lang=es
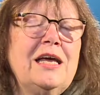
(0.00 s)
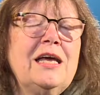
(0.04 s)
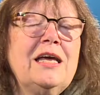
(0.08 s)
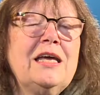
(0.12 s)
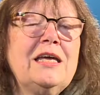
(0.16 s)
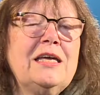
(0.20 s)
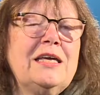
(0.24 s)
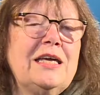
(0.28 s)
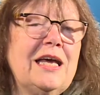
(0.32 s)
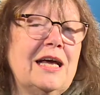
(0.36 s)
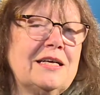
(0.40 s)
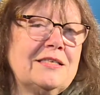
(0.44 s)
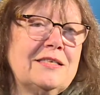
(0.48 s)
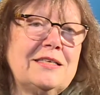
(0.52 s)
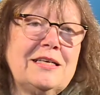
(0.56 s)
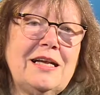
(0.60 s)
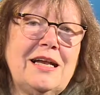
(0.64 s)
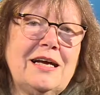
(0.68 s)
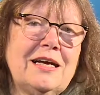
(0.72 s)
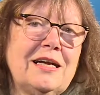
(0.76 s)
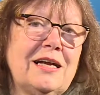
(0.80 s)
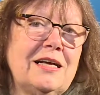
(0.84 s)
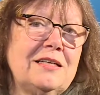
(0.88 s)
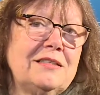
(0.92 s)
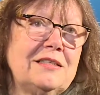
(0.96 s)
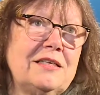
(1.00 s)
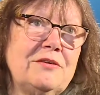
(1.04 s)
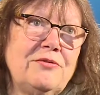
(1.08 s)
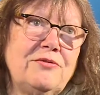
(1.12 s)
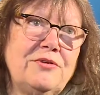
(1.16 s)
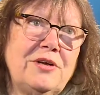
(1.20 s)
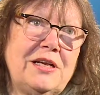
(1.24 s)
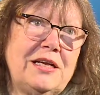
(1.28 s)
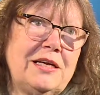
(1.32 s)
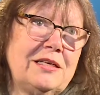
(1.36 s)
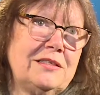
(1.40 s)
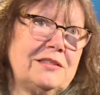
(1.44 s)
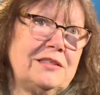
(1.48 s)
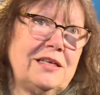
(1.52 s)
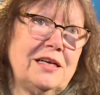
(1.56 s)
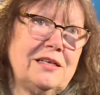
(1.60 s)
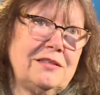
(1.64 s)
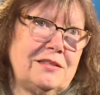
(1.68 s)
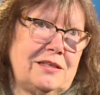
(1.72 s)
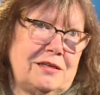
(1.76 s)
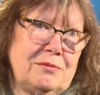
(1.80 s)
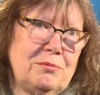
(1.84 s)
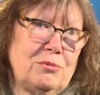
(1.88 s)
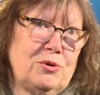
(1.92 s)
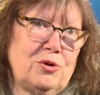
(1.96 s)
y hace la gran diferencia
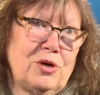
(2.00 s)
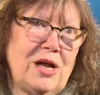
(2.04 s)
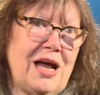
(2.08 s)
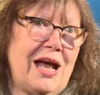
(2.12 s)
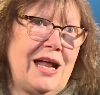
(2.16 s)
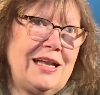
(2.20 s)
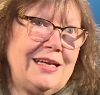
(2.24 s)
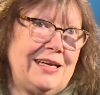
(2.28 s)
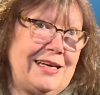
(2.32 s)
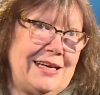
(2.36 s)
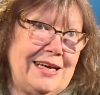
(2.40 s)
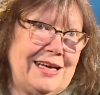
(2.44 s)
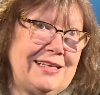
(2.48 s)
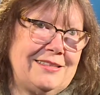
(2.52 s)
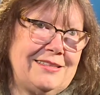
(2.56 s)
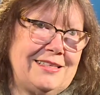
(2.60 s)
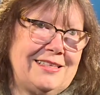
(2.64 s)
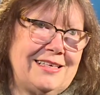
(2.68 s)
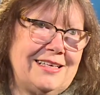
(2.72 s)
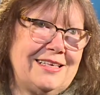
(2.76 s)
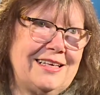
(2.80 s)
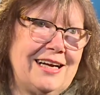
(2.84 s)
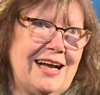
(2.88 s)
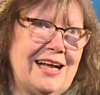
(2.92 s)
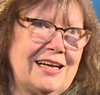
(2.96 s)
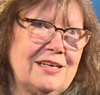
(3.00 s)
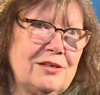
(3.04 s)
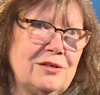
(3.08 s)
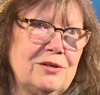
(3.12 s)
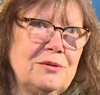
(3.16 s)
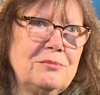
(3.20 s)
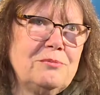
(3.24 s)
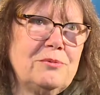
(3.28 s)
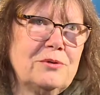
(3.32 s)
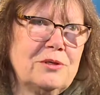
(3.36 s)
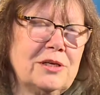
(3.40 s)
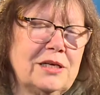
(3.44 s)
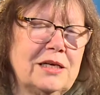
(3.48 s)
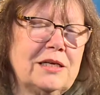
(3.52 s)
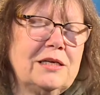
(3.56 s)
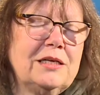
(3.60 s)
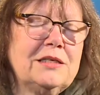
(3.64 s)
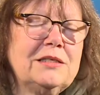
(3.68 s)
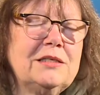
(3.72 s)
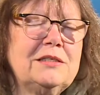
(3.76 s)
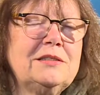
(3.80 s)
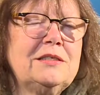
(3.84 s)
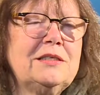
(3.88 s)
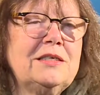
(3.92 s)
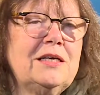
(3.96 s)
entre moral y ética, ¿no? porque
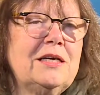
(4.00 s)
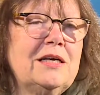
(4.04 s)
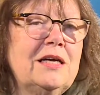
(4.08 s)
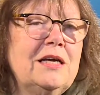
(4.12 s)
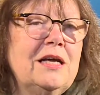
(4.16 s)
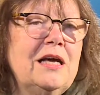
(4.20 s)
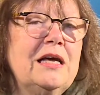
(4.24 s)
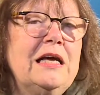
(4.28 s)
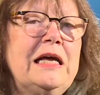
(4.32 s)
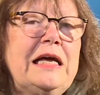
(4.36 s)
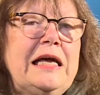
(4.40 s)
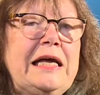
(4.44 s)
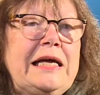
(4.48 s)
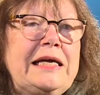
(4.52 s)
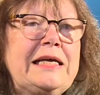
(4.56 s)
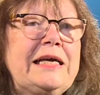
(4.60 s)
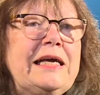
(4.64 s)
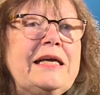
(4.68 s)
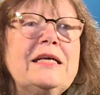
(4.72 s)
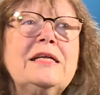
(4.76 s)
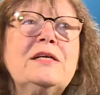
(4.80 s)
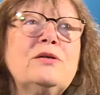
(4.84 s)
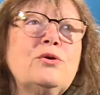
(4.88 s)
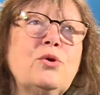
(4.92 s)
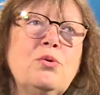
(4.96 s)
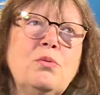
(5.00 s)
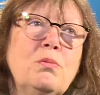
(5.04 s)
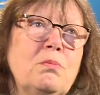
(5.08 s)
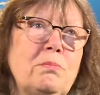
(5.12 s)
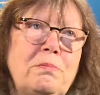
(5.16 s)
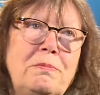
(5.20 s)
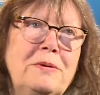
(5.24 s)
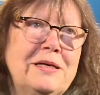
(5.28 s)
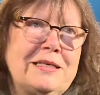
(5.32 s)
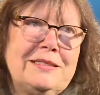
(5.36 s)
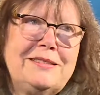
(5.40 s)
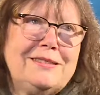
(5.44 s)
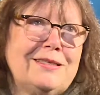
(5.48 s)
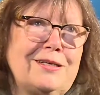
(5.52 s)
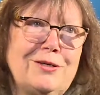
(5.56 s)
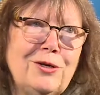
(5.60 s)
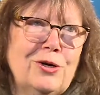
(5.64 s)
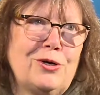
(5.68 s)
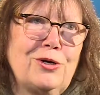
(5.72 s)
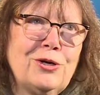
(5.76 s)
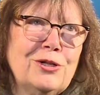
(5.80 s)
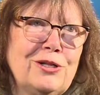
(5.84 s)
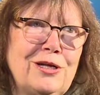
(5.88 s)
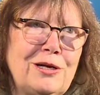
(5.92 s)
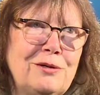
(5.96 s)
dice, ¿qué irrumpe ese
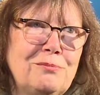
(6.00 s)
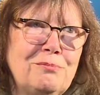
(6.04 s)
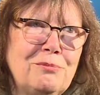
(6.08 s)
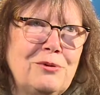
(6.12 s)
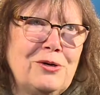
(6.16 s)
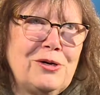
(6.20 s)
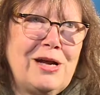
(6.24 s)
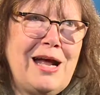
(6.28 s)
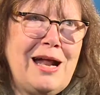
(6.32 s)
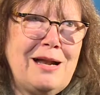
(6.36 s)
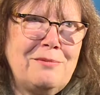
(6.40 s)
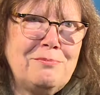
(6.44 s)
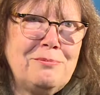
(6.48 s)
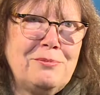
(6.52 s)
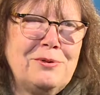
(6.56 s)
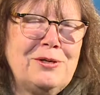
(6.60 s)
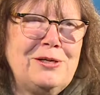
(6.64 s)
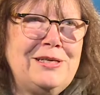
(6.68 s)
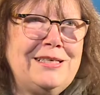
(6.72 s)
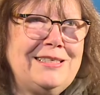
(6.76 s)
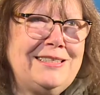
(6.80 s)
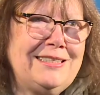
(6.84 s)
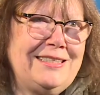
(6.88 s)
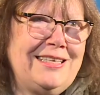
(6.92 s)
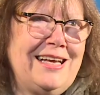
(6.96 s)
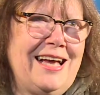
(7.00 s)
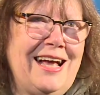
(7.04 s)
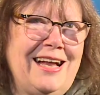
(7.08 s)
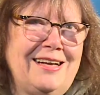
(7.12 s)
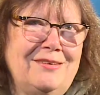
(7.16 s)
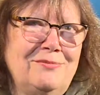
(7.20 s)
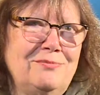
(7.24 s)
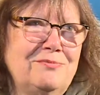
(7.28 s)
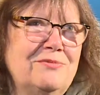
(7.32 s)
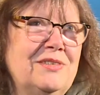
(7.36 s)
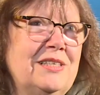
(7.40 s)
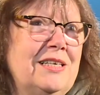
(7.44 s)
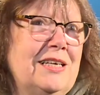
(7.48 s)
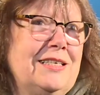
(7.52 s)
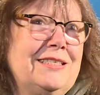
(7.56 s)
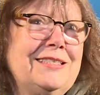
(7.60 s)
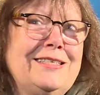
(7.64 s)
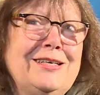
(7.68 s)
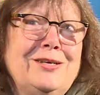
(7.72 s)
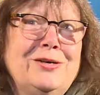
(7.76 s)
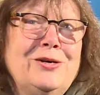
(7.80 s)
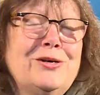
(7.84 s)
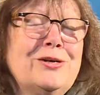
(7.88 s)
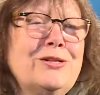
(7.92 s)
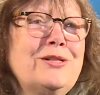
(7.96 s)
orden moral policial?
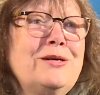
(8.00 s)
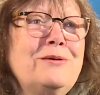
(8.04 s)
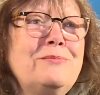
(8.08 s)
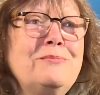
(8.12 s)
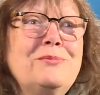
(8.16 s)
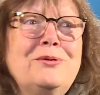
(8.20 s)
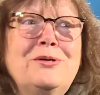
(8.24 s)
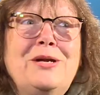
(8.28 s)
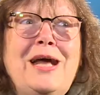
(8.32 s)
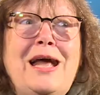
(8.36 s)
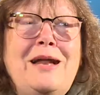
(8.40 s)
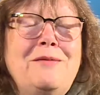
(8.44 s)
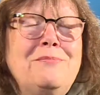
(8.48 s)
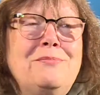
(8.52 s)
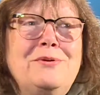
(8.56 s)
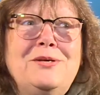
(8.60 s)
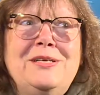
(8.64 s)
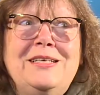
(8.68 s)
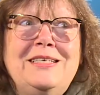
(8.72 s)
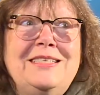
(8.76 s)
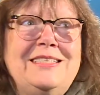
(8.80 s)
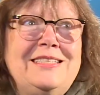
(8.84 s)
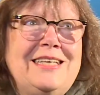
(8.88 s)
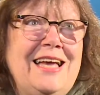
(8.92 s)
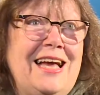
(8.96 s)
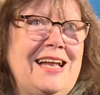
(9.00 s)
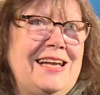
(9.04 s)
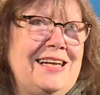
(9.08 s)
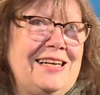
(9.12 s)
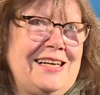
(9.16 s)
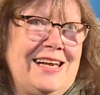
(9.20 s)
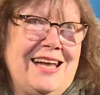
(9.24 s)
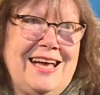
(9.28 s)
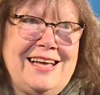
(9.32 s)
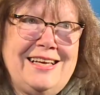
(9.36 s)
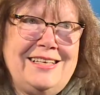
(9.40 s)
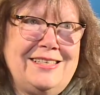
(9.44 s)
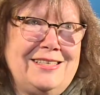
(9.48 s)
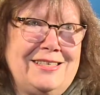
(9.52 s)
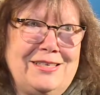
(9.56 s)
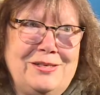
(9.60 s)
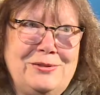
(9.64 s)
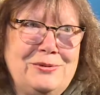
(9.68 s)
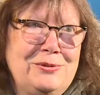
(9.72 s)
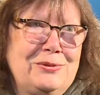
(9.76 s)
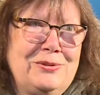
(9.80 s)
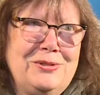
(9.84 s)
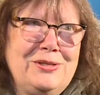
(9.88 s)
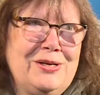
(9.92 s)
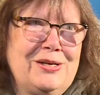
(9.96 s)
Ese orden moral policial en las
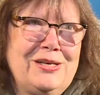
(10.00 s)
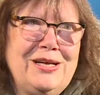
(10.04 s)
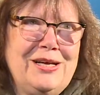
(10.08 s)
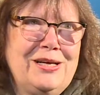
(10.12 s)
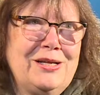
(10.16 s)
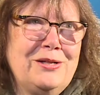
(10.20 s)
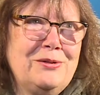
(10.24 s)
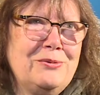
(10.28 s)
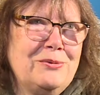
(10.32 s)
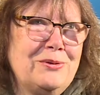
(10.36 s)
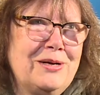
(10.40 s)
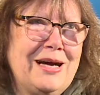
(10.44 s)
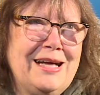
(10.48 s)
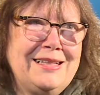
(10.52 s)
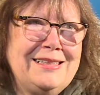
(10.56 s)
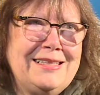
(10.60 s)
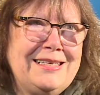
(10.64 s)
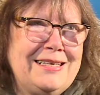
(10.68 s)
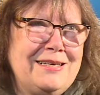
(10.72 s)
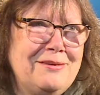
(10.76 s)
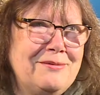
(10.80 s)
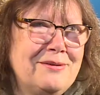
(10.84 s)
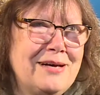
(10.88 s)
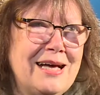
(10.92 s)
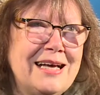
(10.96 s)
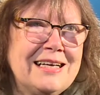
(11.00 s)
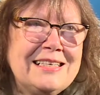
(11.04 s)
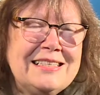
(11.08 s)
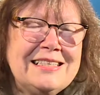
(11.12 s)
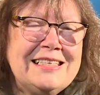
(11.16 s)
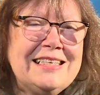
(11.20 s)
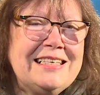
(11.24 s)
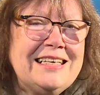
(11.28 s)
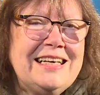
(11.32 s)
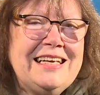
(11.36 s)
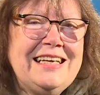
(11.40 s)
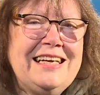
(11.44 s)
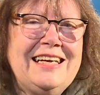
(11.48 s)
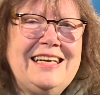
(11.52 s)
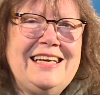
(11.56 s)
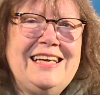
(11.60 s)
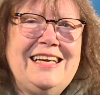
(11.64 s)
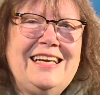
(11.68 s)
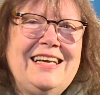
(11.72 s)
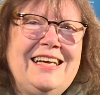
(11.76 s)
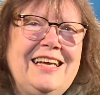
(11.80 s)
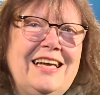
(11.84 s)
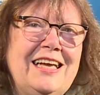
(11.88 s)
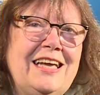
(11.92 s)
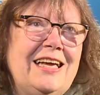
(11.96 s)
instituciones educativas
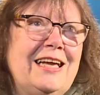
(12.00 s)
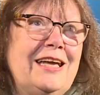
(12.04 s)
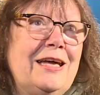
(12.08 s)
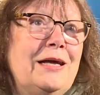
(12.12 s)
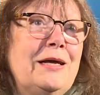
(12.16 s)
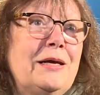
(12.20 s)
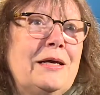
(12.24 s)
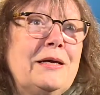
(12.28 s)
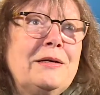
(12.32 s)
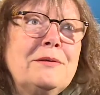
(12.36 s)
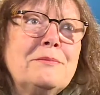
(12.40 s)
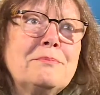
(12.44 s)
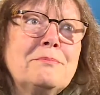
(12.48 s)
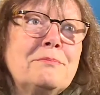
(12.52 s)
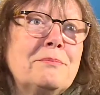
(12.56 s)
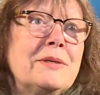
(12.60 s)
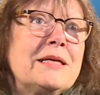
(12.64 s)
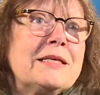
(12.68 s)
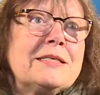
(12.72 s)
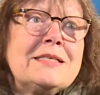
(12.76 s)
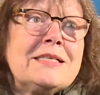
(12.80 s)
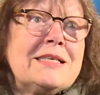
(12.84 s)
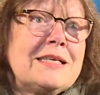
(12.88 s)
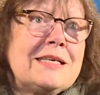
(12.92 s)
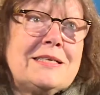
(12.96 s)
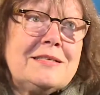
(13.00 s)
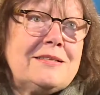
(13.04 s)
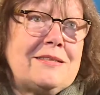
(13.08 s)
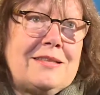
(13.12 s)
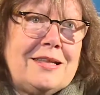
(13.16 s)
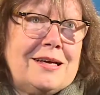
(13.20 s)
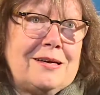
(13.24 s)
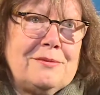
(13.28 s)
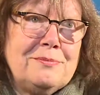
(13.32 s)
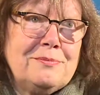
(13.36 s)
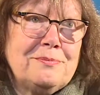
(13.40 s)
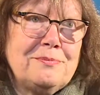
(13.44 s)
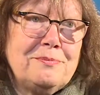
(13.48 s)
eh, persiste.